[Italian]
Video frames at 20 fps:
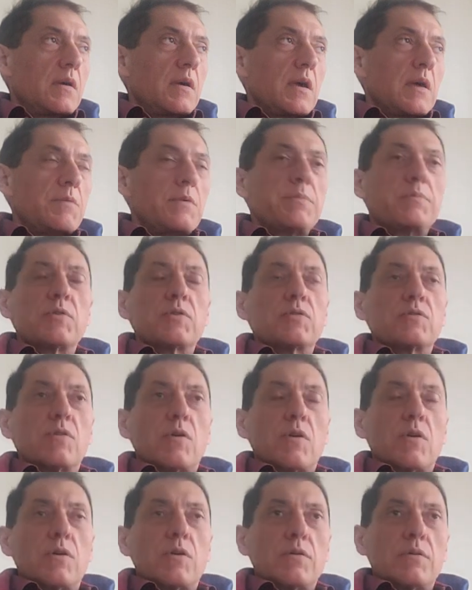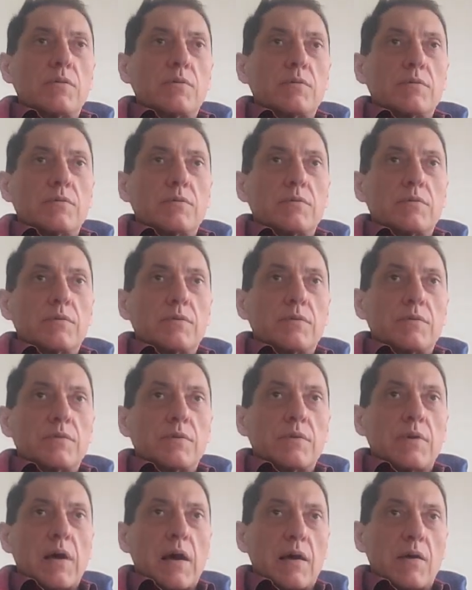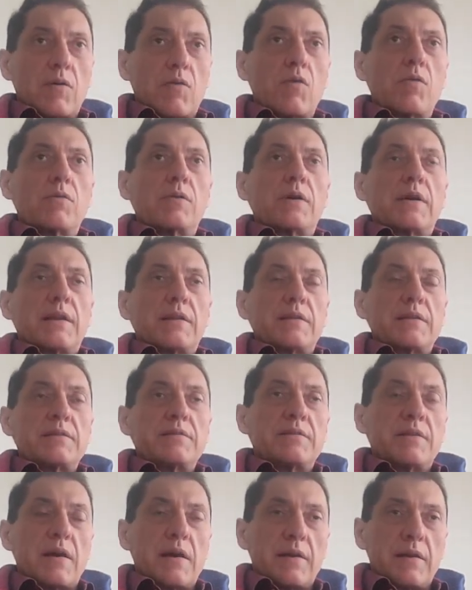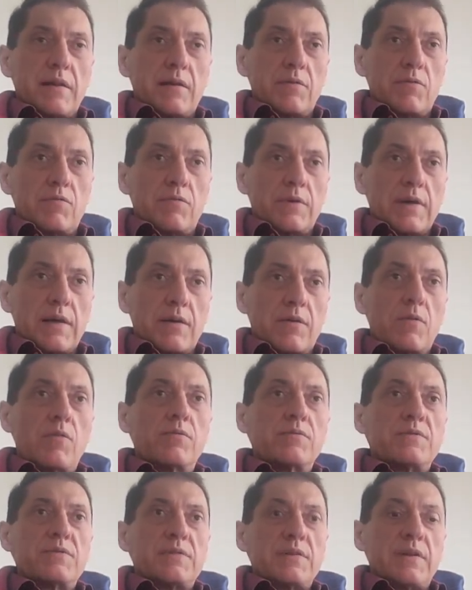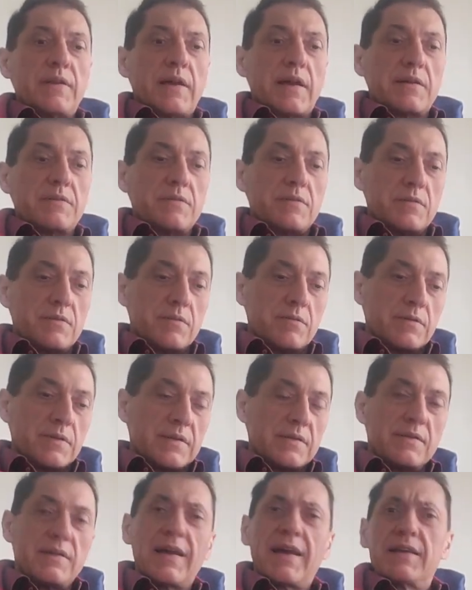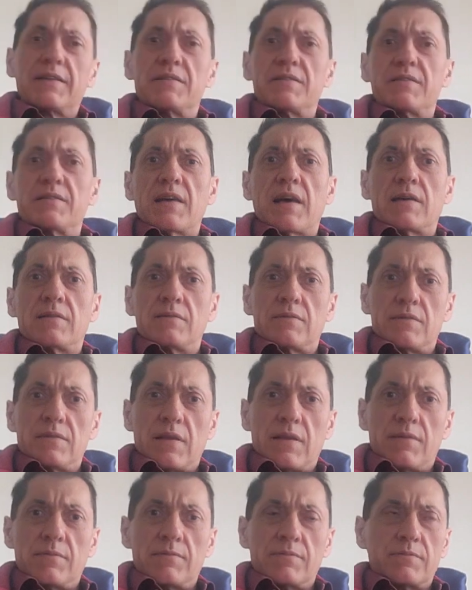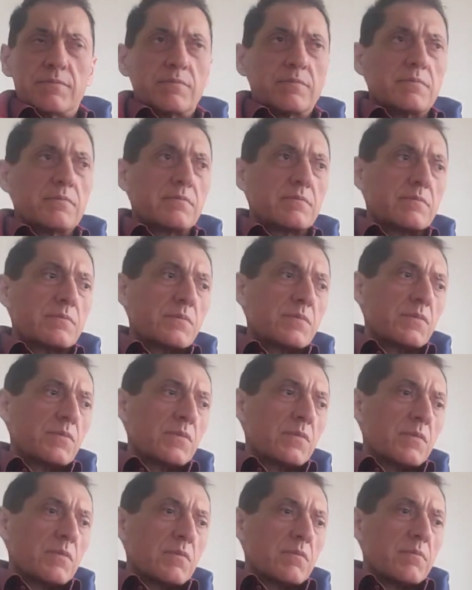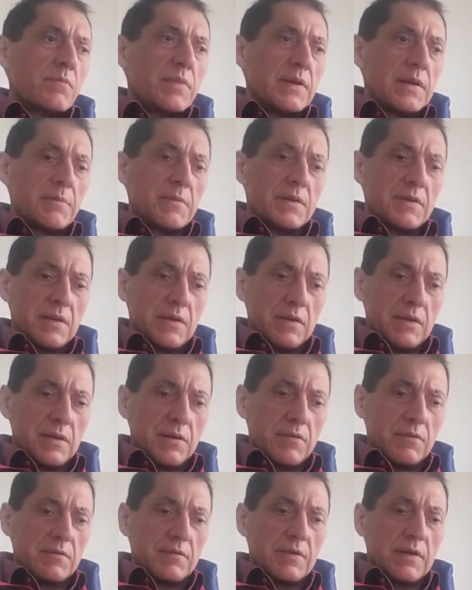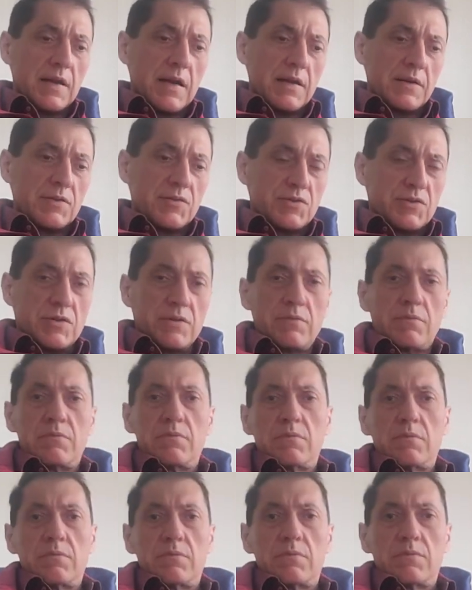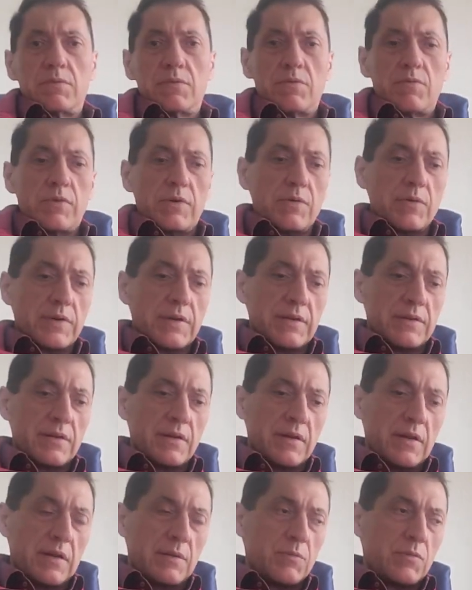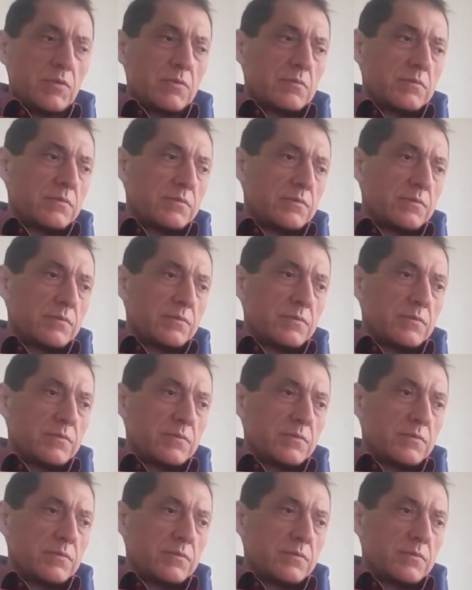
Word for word: e mi portò a concretizzare una considerazione interessante prima di inoltrarci in quello che diremo,